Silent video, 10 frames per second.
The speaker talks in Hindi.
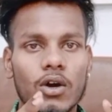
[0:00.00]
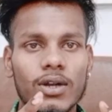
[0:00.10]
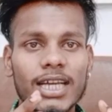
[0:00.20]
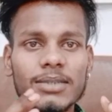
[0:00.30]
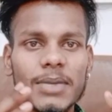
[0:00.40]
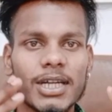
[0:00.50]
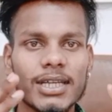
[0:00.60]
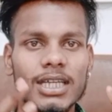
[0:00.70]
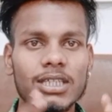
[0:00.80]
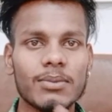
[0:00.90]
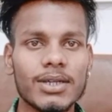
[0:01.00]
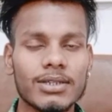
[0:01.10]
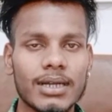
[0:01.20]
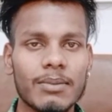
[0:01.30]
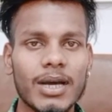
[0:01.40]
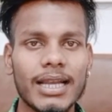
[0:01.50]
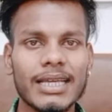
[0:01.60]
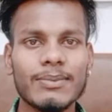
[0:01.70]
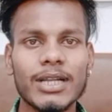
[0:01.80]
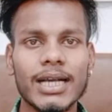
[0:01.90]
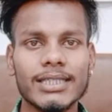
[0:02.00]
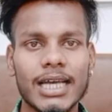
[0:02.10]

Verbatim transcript: और गैस मैं डिकेशन में इंस्टाग्राम का लिंक मिलेगा